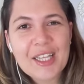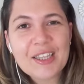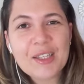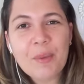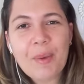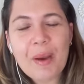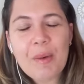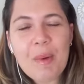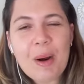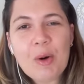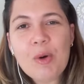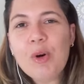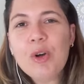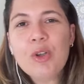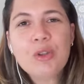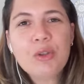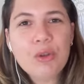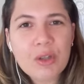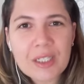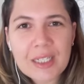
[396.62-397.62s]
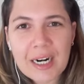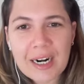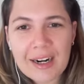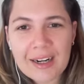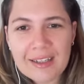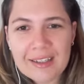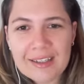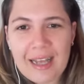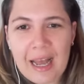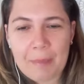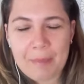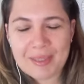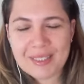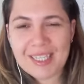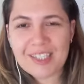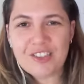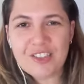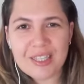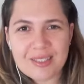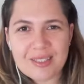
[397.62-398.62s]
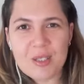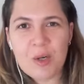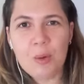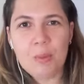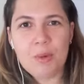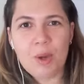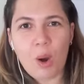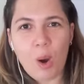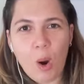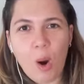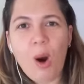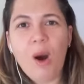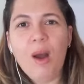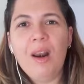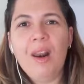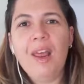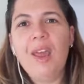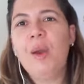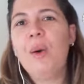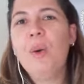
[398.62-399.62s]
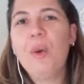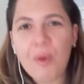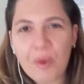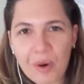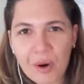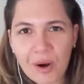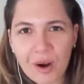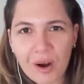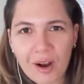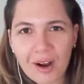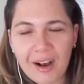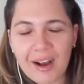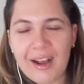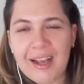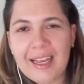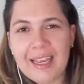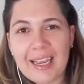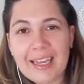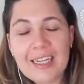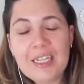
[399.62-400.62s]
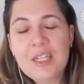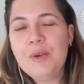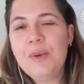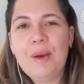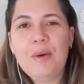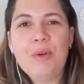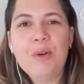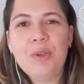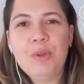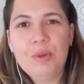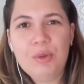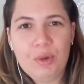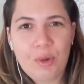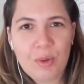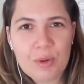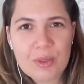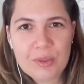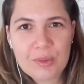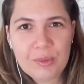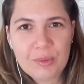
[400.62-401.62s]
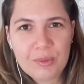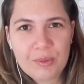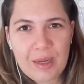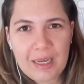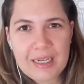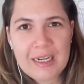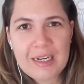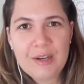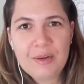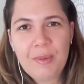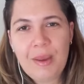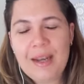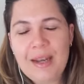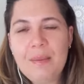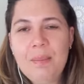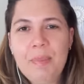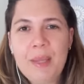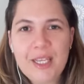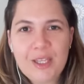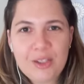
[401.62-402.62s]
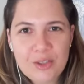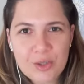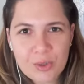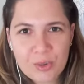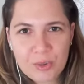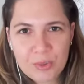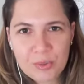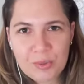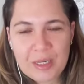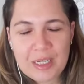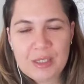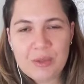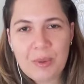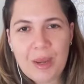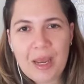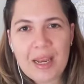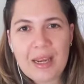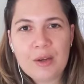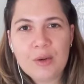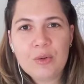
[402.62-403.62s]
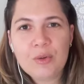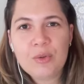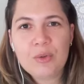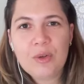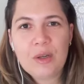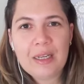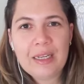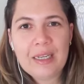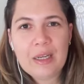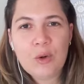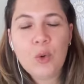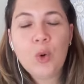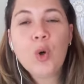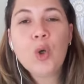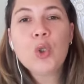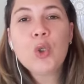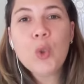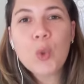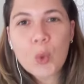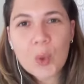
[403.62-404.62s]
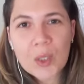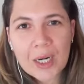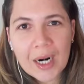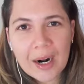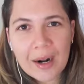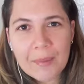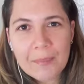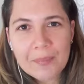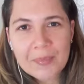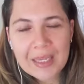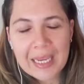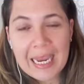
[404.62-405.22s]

Não é uma gordura. Apesar de ter esse nome óleo, ele não é gorduroso, ele não é lipídico, ele não é gordura.